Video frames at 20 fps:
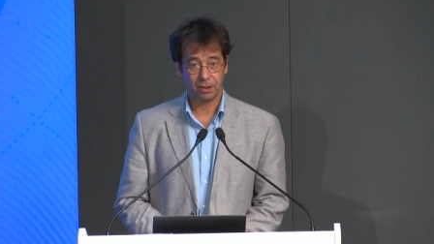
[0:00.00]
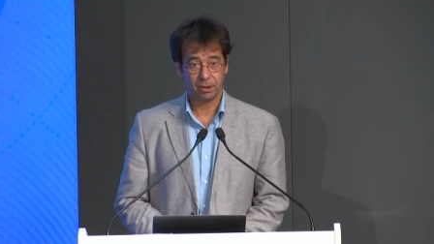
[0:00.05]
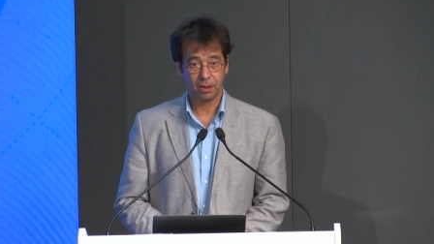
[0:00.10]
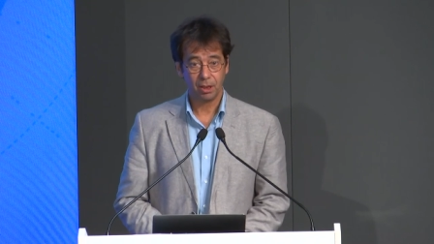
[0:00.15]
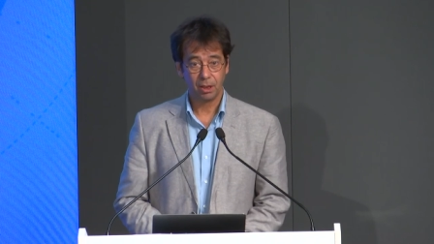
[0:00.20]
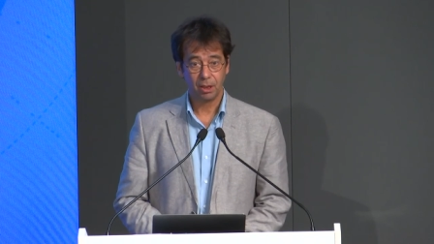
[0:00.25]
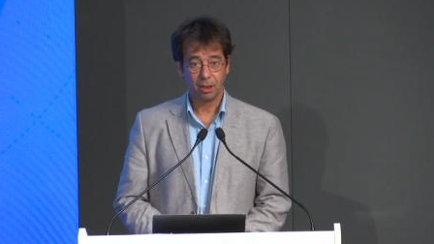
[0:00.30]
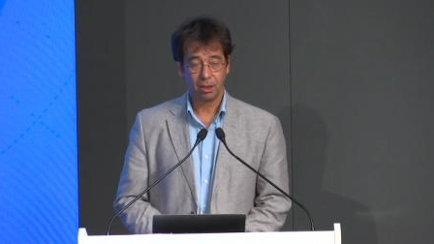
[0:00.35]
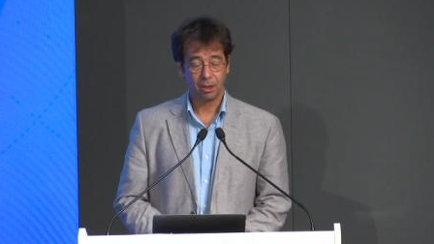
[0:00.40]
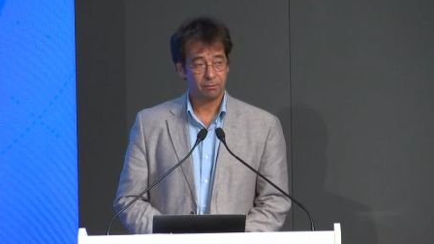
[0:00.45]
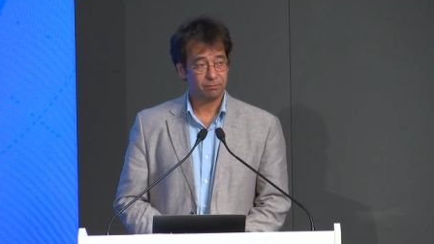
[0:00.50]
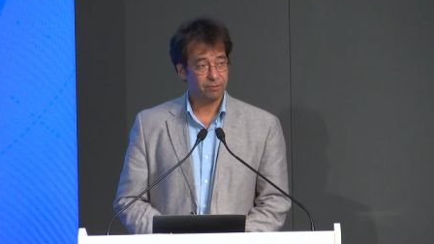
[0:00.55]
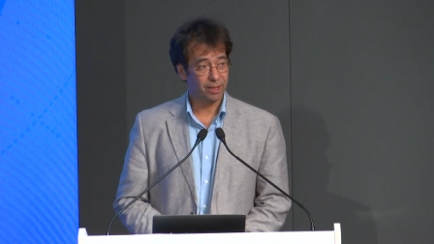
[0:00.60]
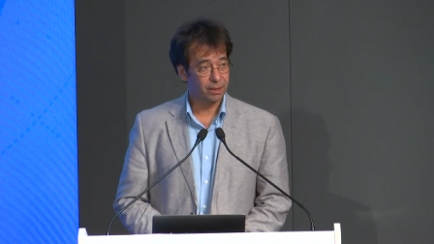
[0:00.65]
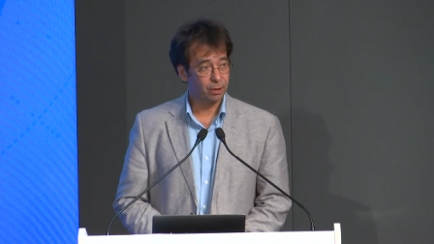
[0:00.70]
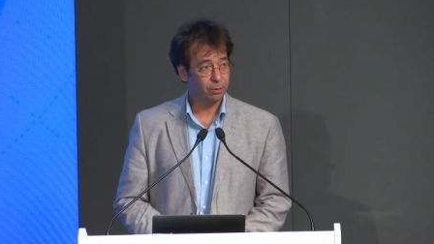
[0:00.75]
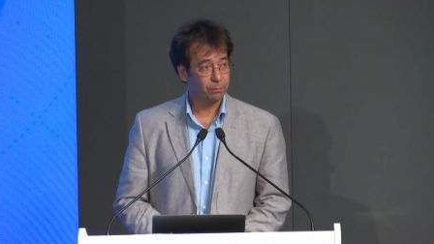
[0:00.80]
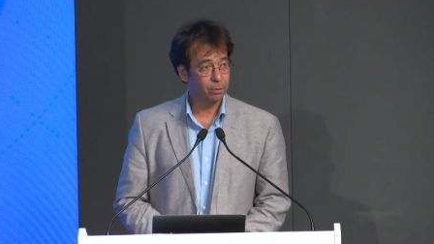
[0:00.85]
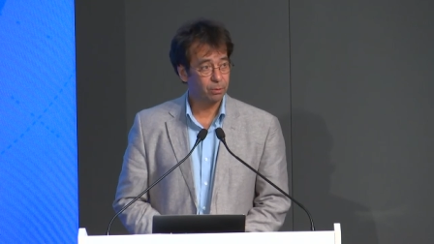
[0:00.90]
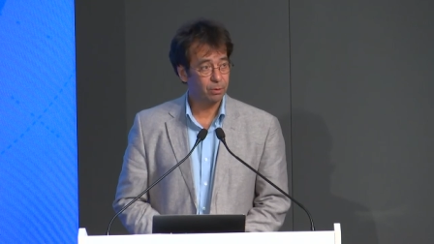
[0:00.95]
de la
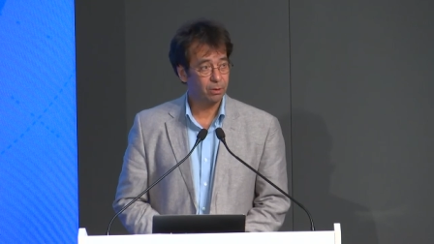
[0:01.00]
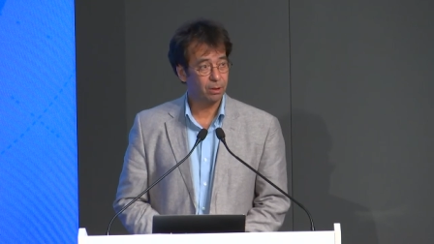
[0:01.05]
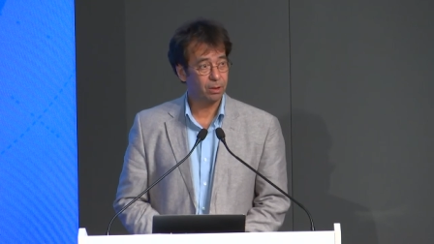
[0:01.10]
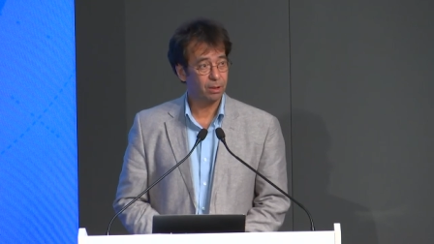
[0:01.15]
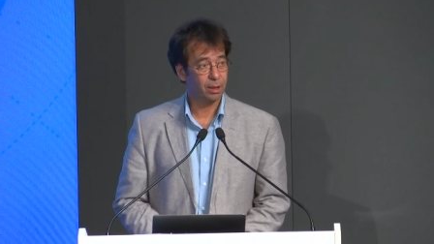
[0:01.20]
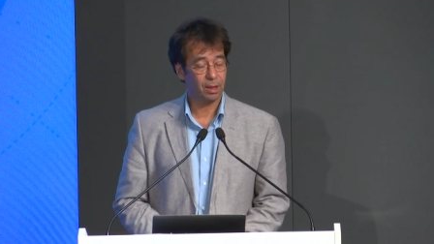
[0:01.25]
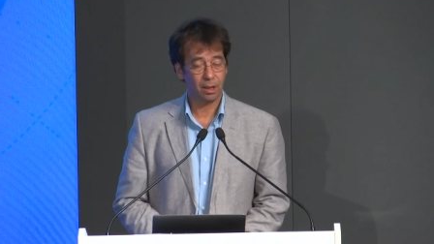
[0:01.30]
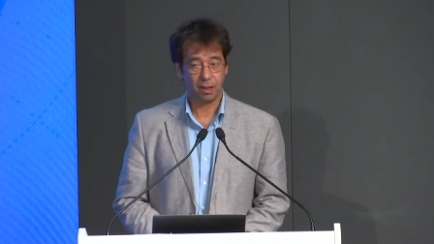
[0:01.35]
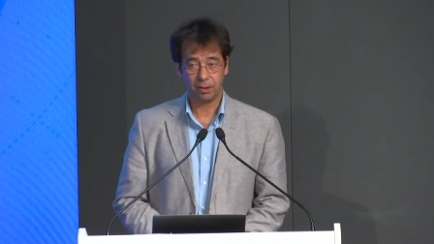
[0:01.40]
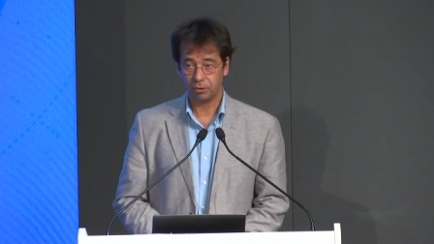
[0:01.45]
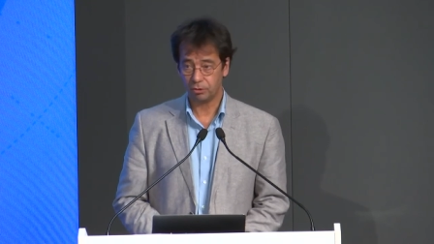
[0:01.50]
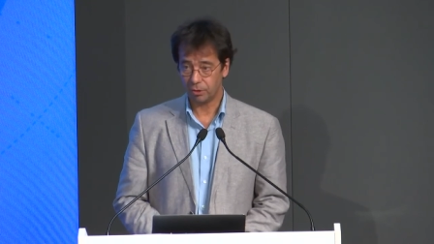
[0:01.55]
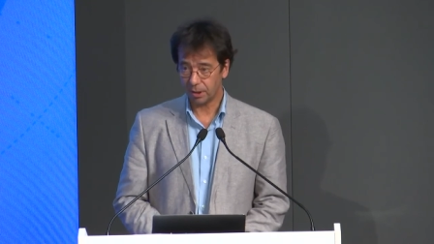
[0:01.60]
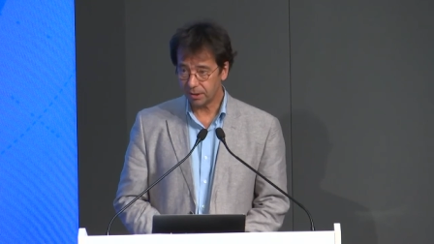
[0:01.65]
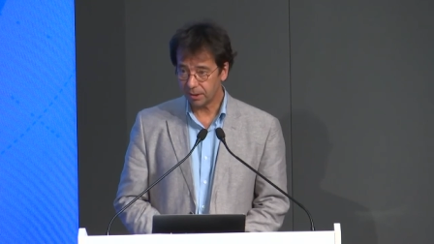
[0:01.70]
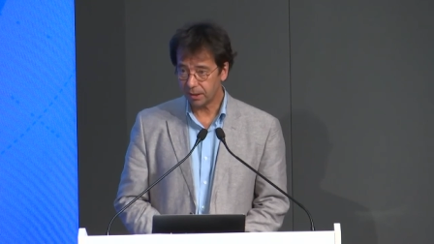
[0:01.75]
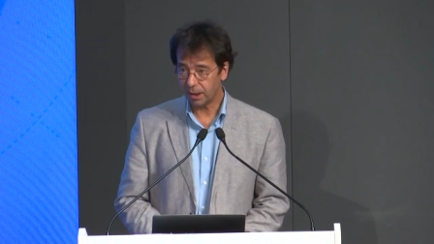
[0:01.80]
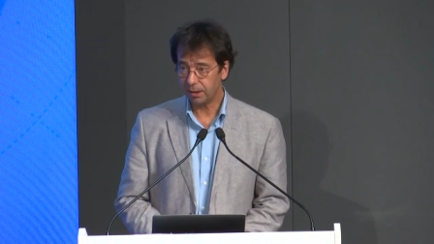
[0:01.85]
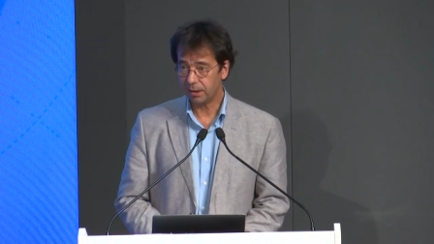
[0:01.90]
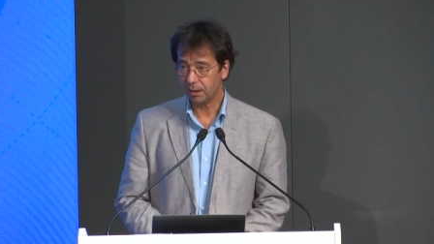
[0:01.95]
conférence qui sera
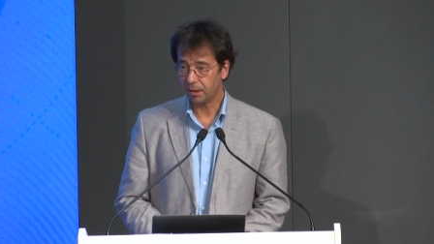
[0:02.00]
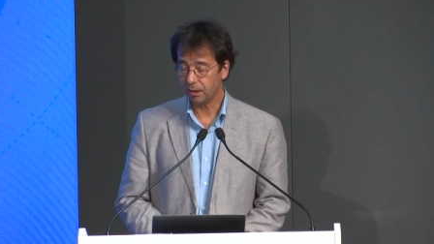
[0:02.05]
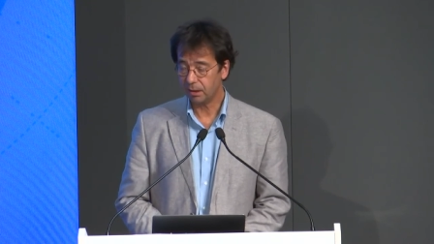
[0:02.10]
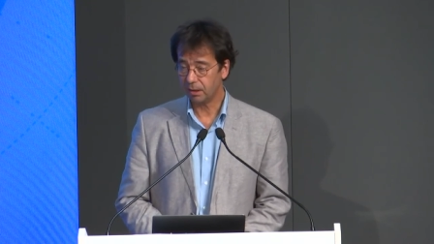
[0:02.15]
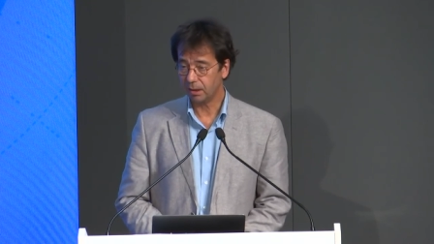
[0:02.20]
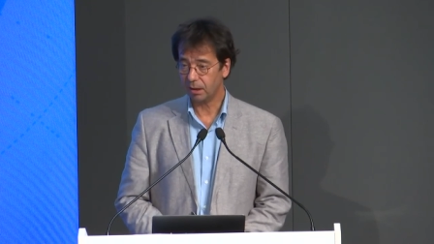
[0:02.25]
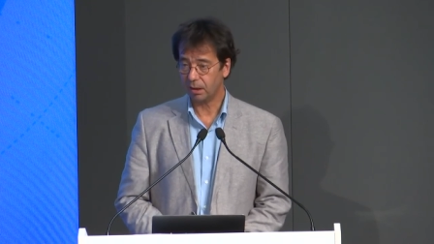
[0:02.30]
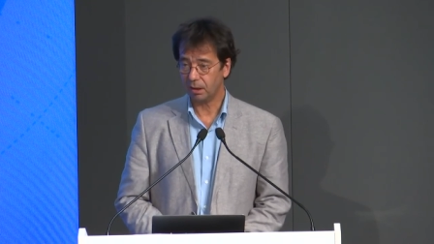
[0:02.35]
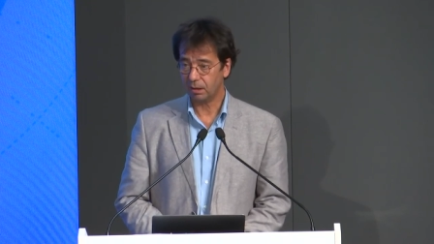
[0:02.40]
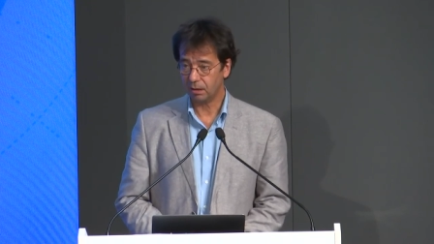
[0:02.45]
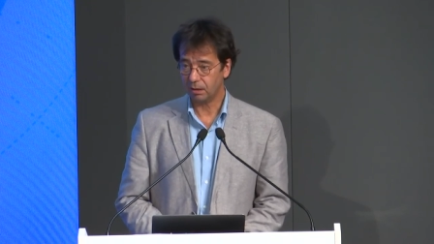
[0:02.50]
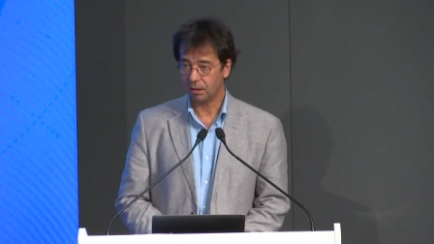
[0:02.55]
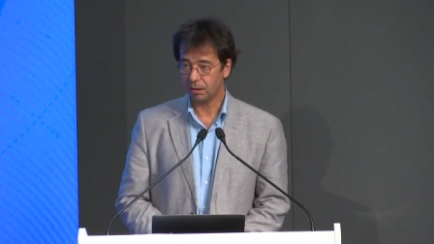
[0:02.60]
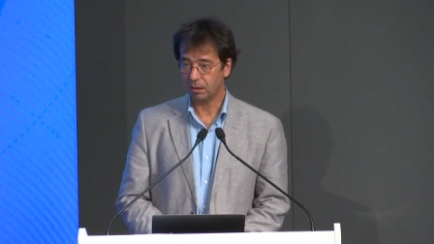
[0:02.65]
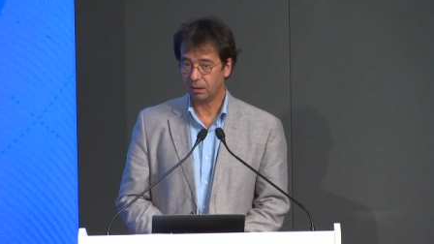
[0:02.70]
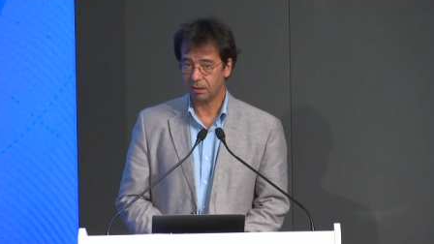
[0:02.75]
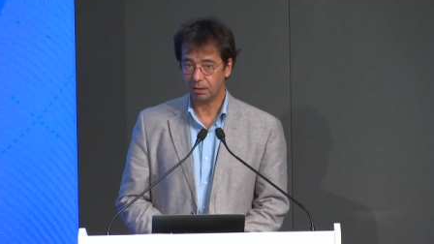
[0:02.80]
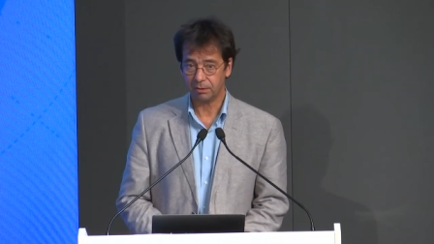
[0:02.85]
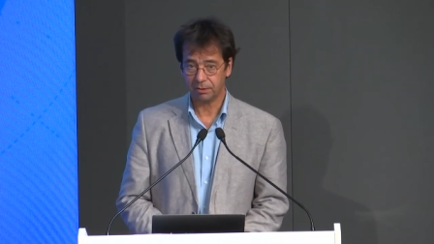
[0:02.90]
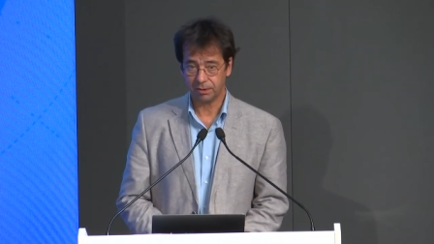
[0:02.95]
rendue disponible
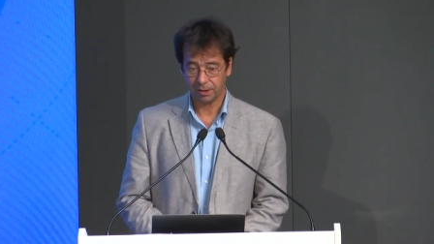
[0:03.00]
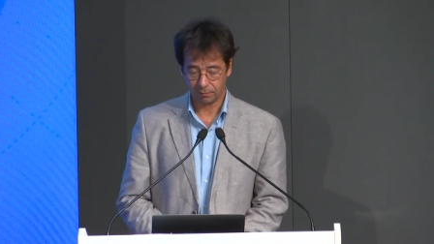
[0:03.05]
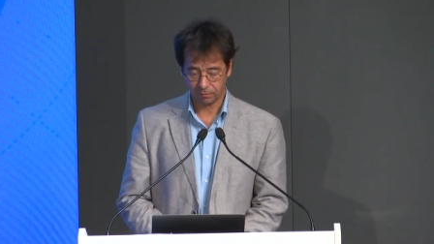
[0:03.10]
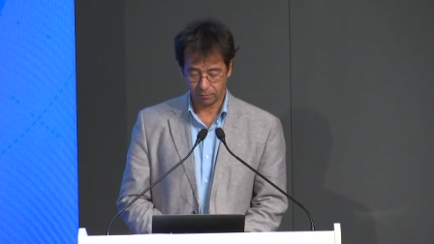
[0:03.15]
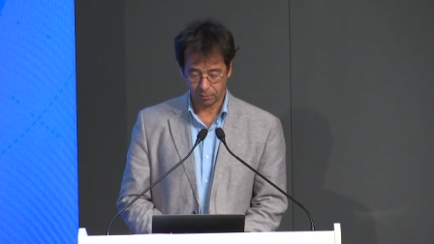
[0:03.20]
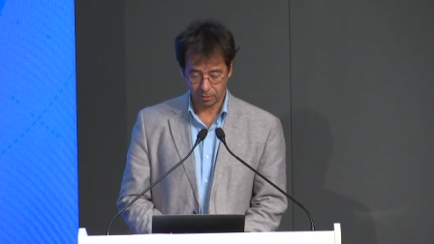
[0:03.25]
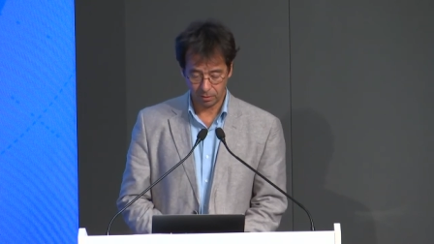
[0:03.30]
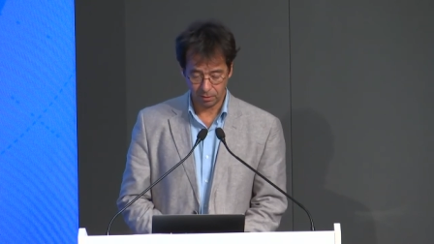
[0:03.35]
et